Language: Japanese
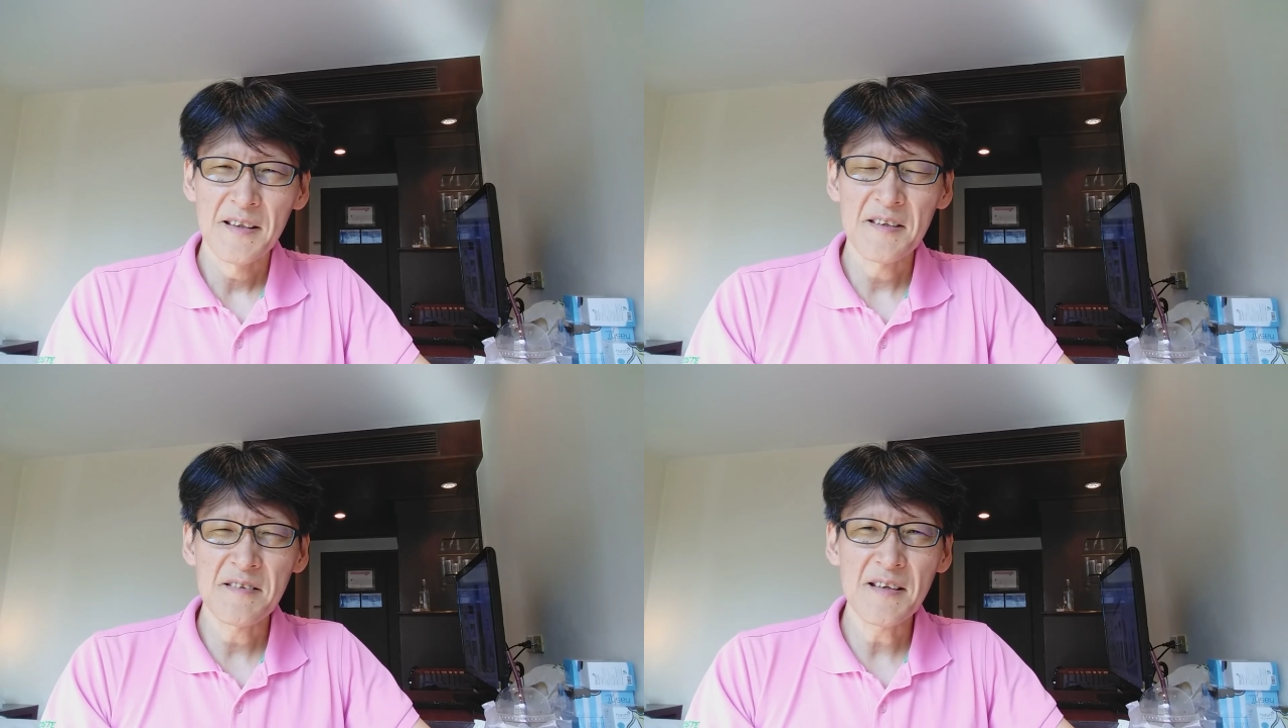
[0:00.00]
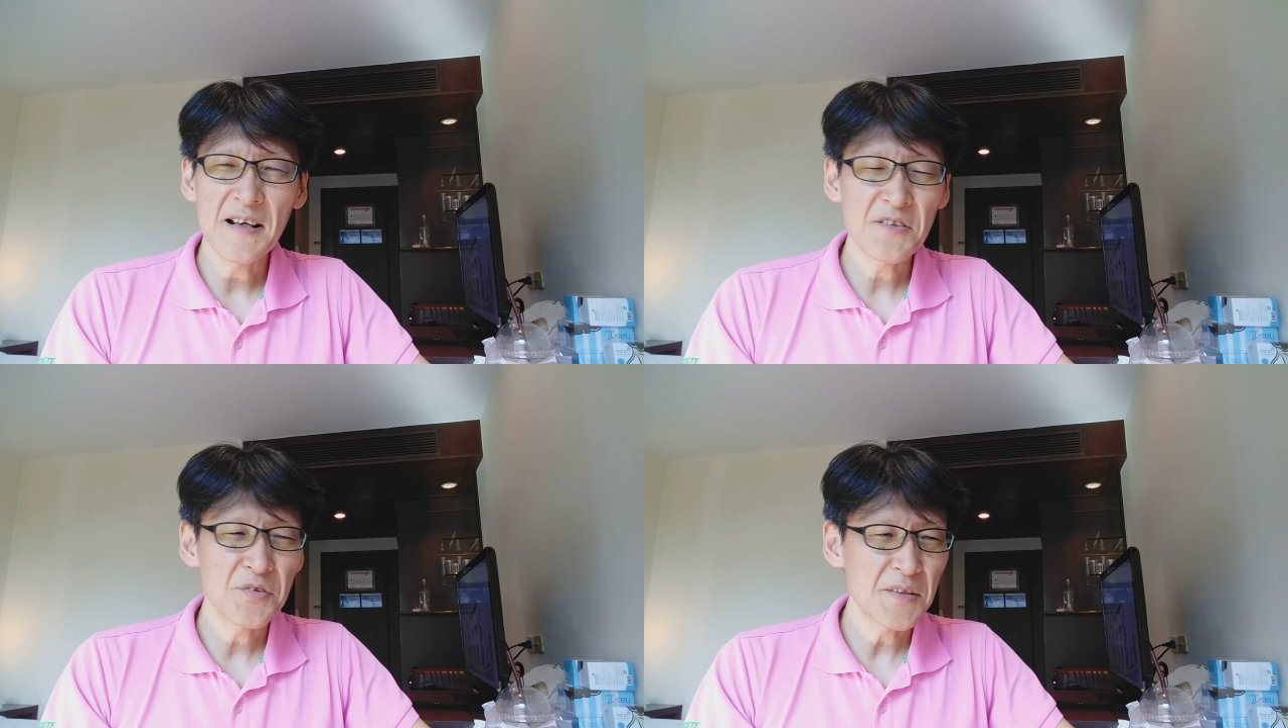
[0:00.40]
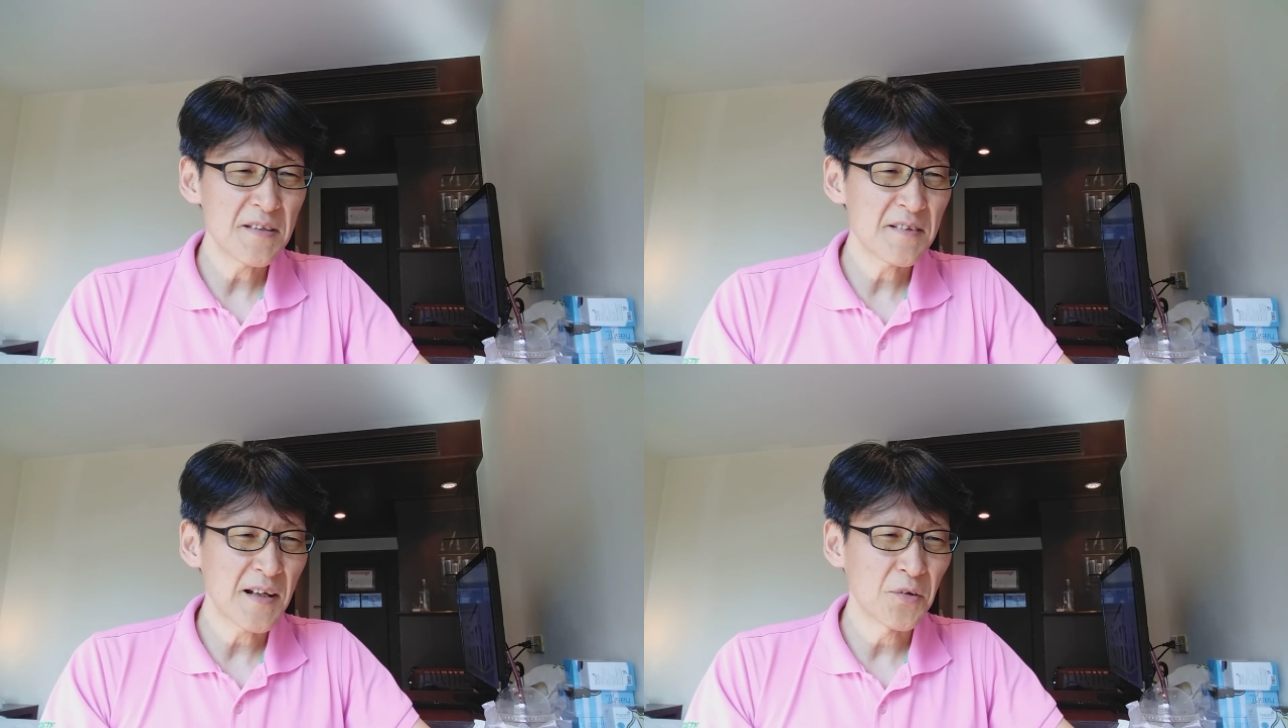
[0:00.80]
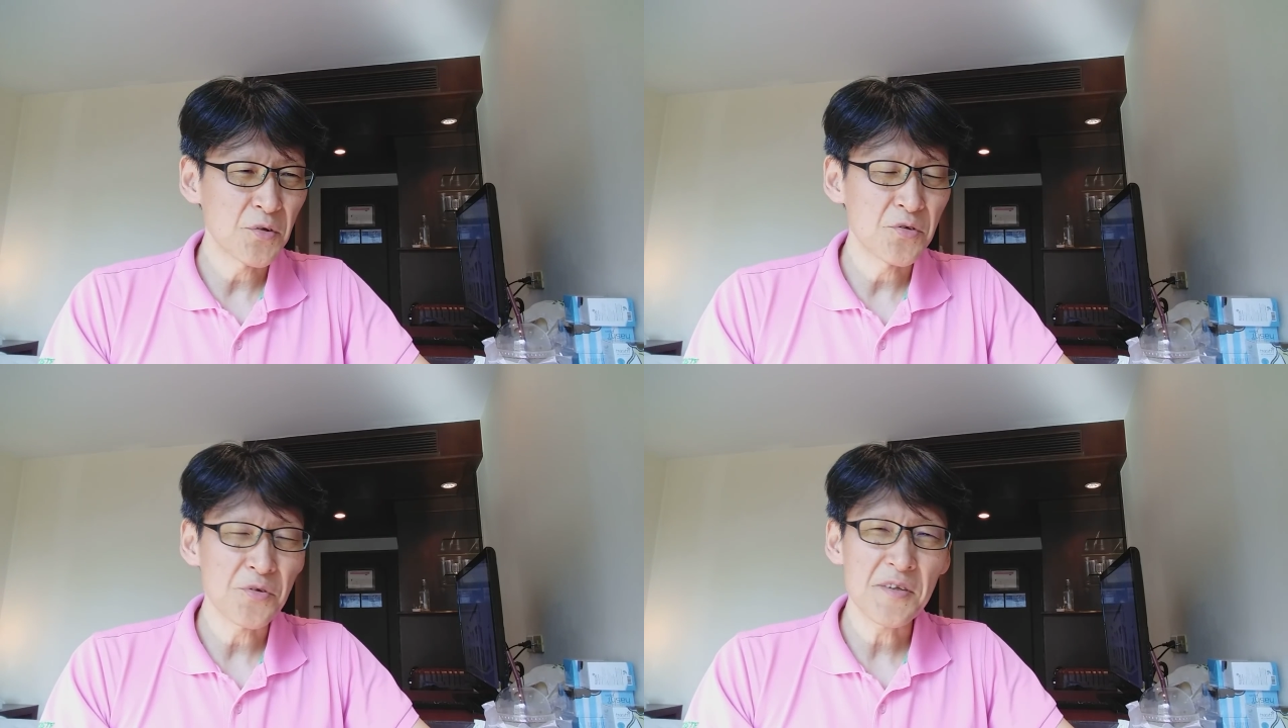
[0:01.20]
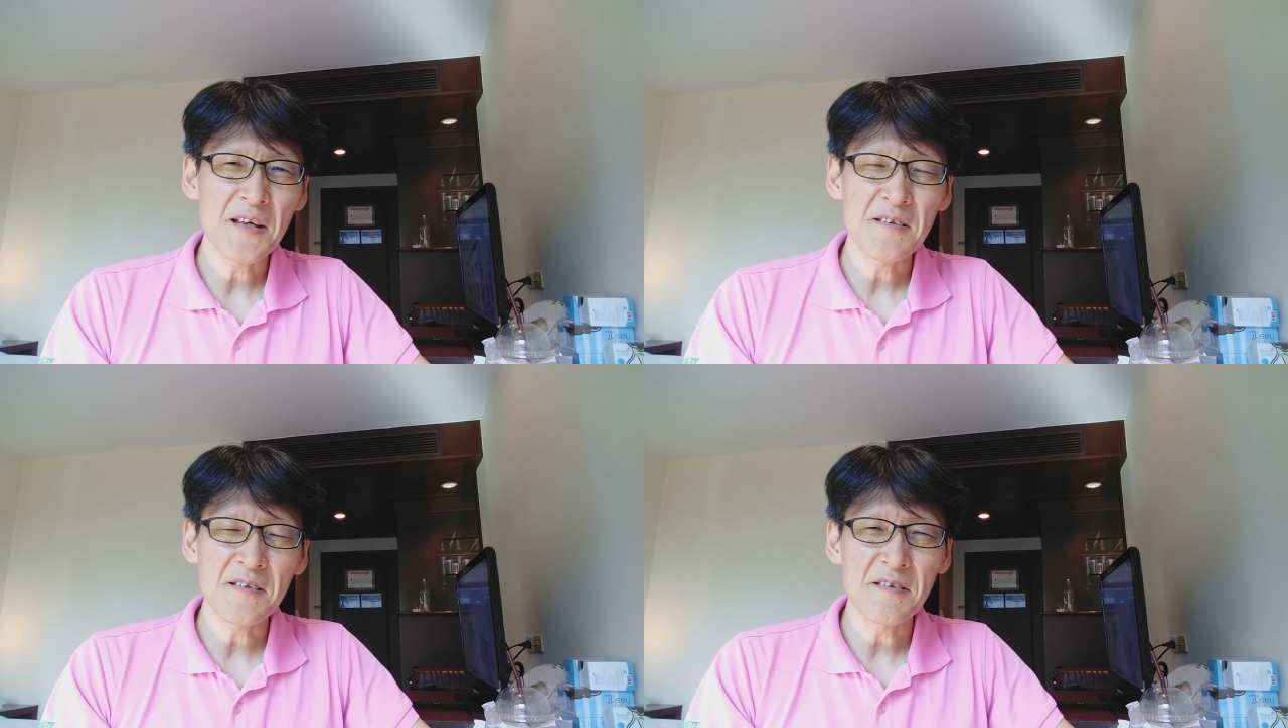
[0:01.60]
しちがついつかの女
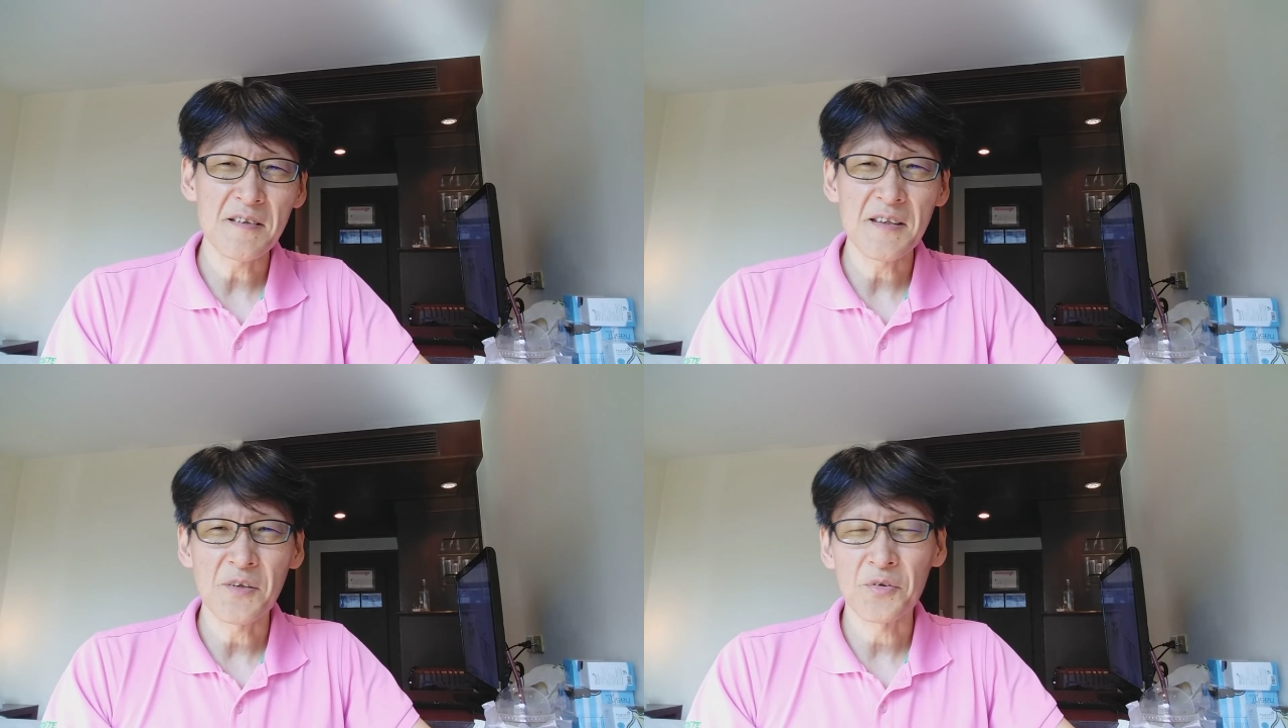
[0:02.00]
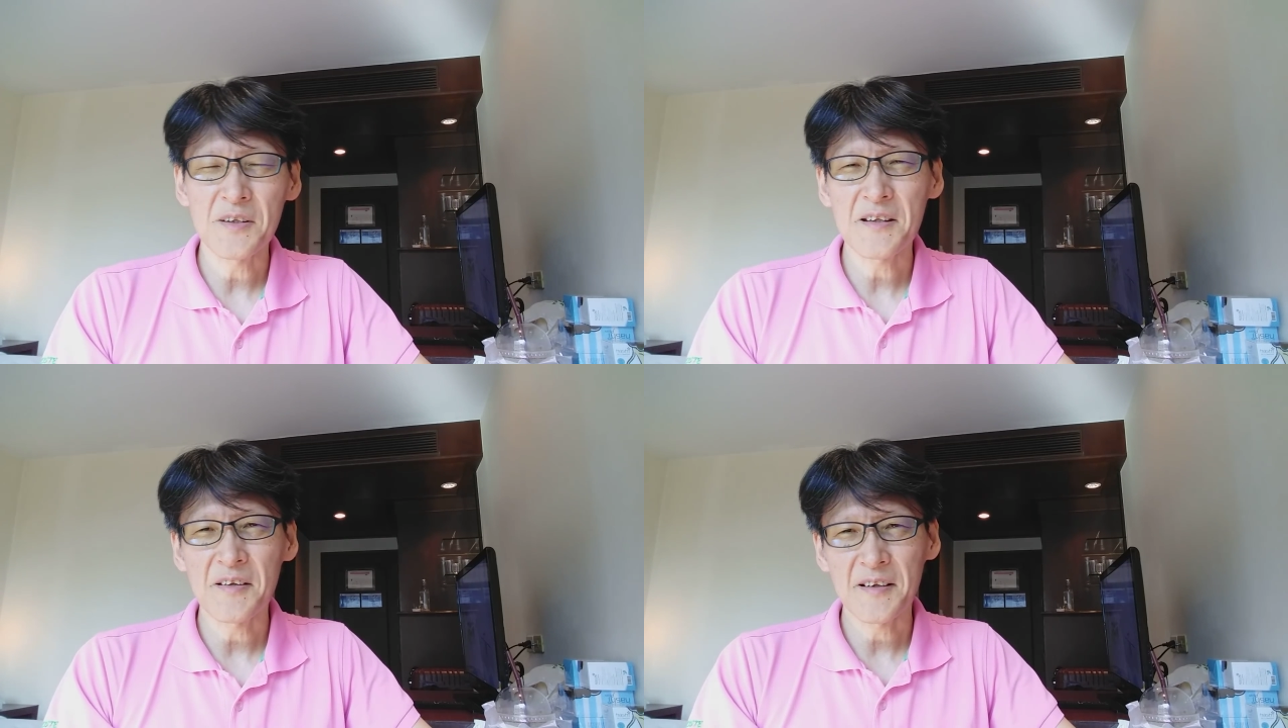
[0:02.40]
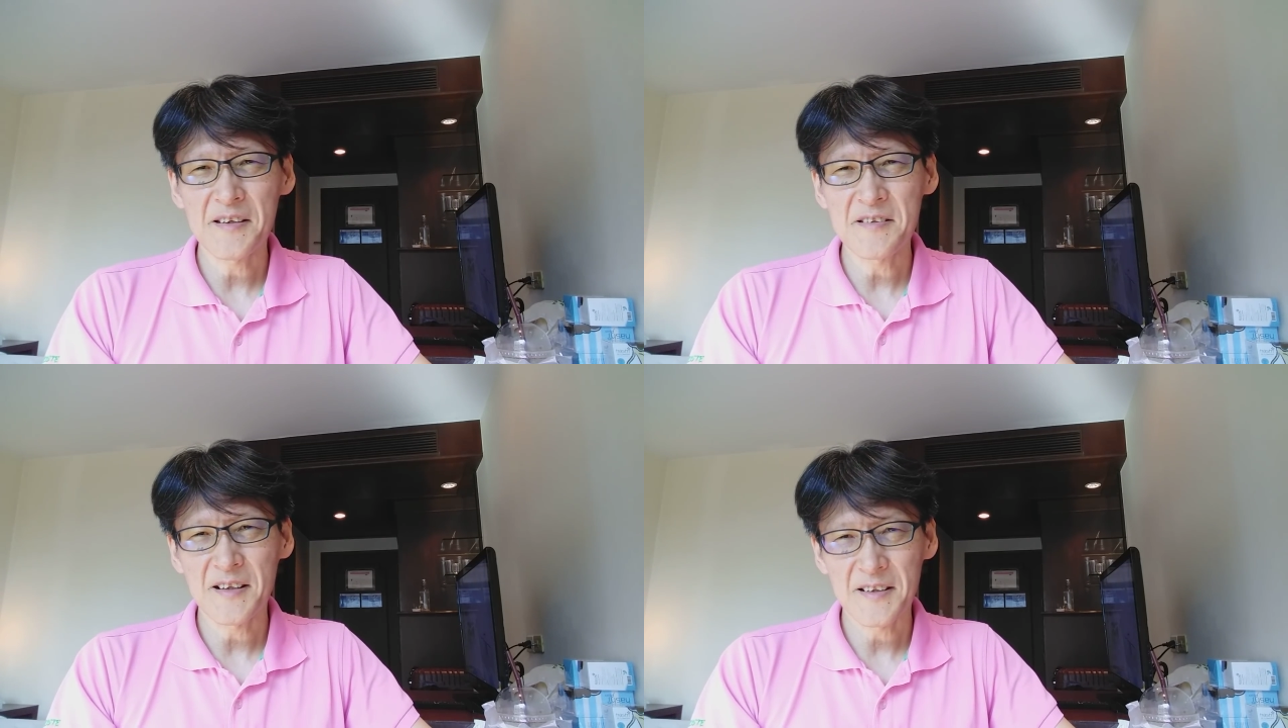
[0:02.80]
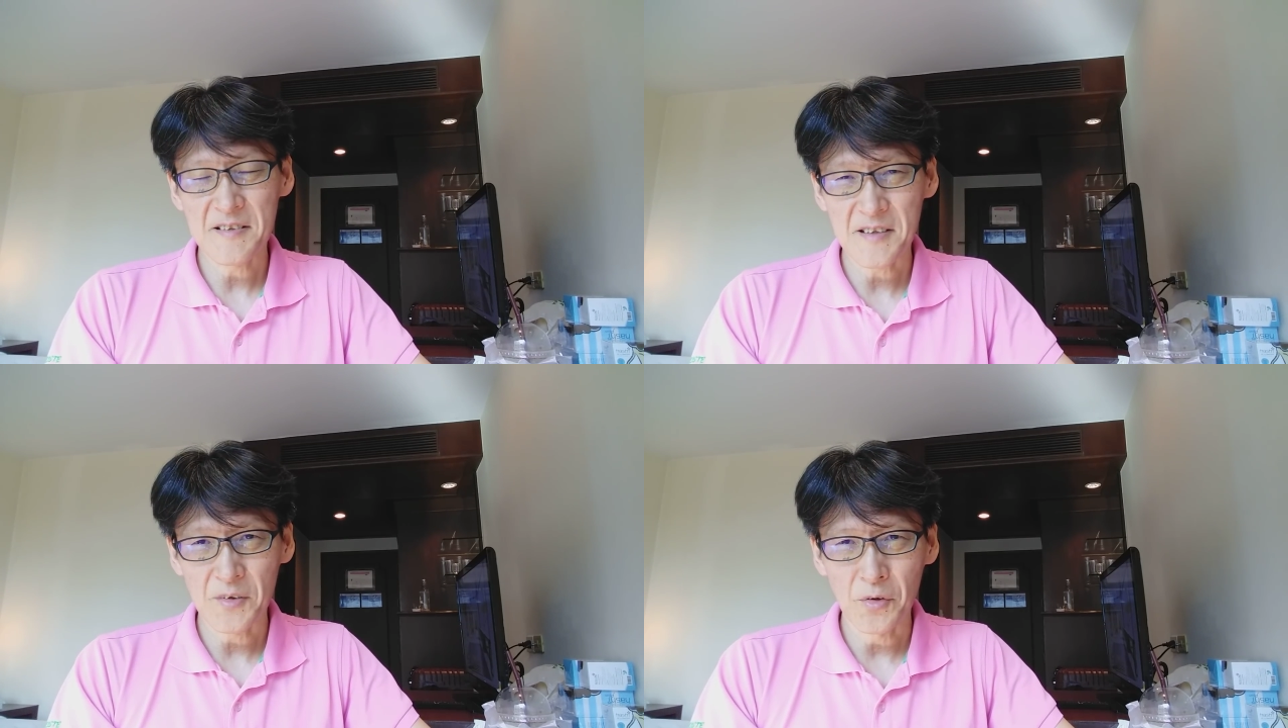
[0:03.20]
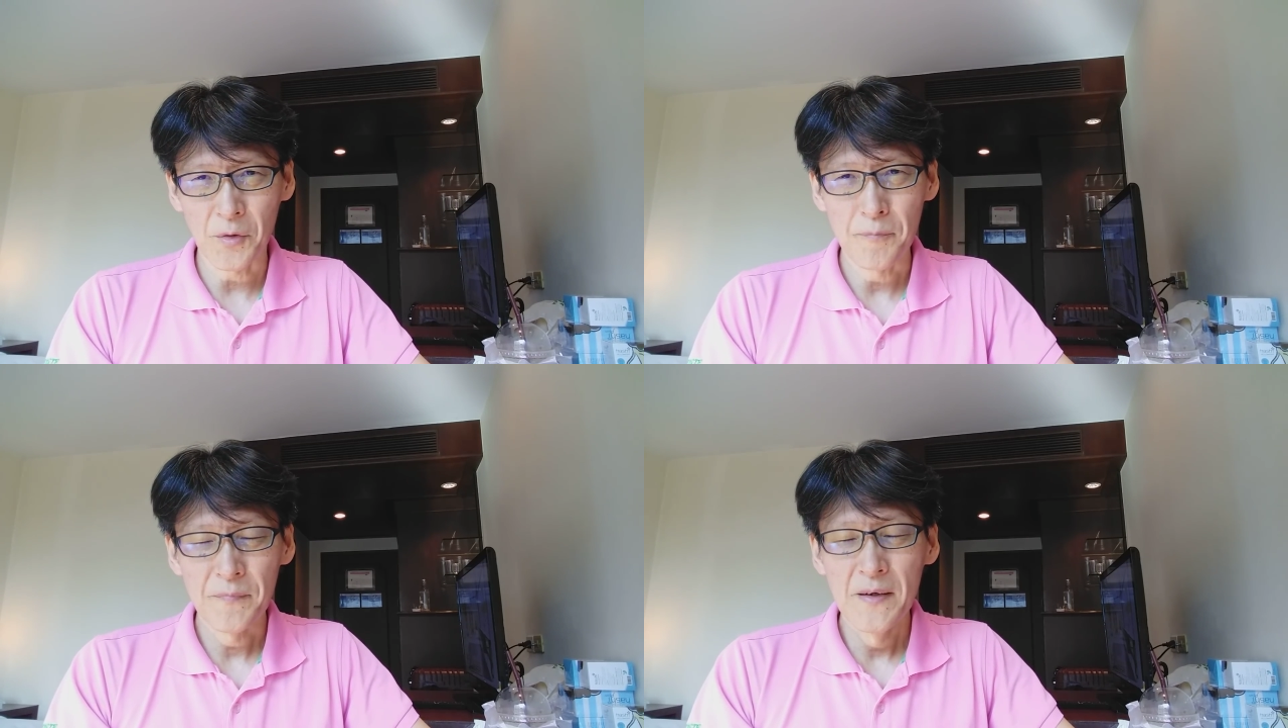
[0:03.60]
性自身に載ってたような記事なんですけ
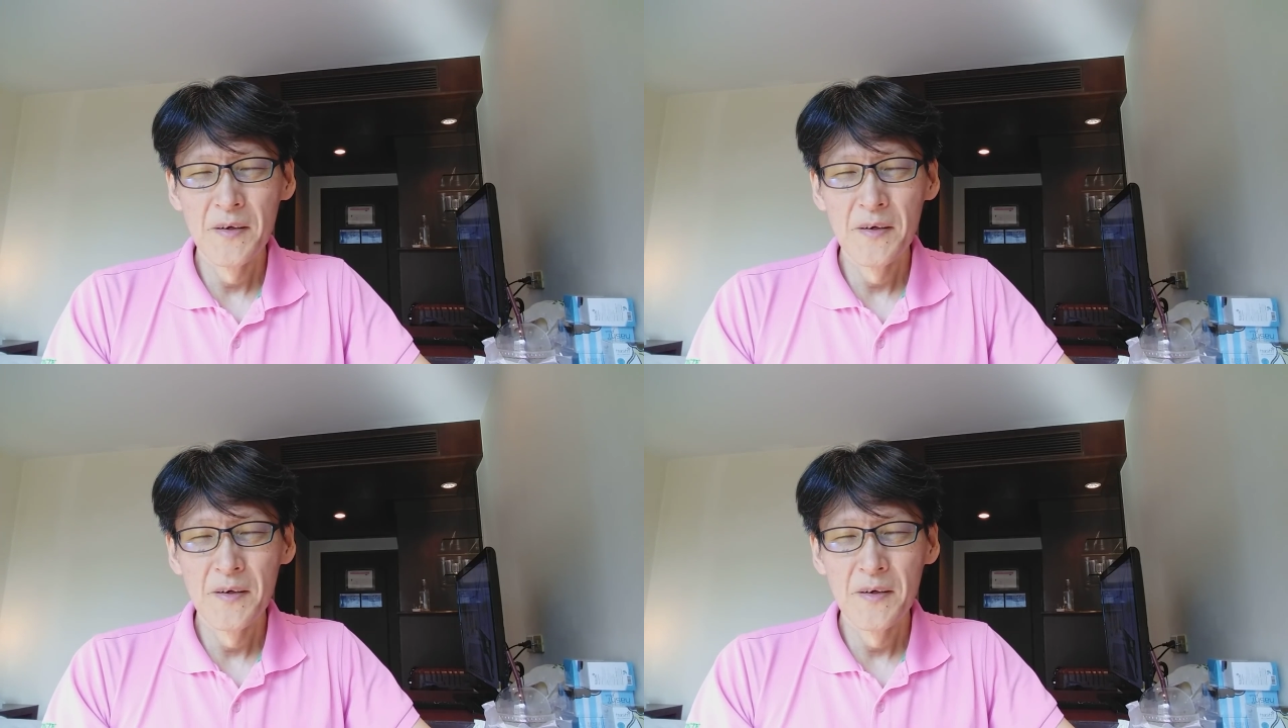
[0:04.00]
ど、